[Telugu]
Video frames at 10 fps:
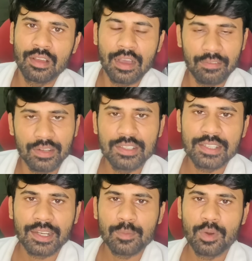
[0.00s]
అవన్నీ
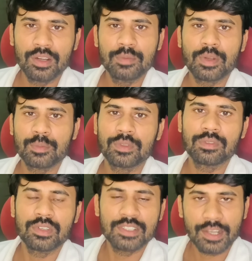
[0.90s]
జగన్మోహన్ రెడ్డి
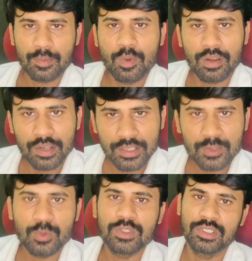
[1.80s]
ప్రభుత్వంలో జగన్మోహన్ రెడ్డి
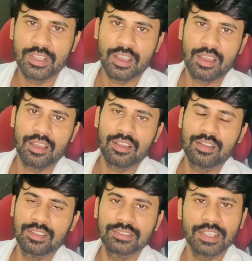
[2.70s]
తీసుకొచ్చింది
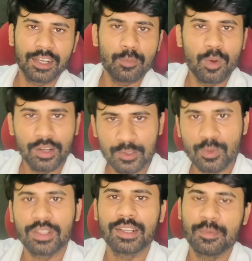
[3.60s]
జగన్మోహన్ రెడ్డి
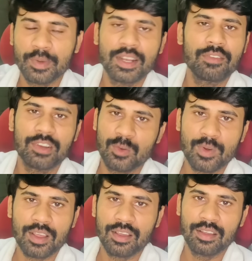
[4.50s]
సొంత కంపెనీలు అవన్నీ
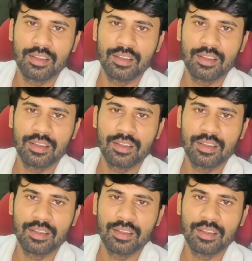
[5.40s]
కూడా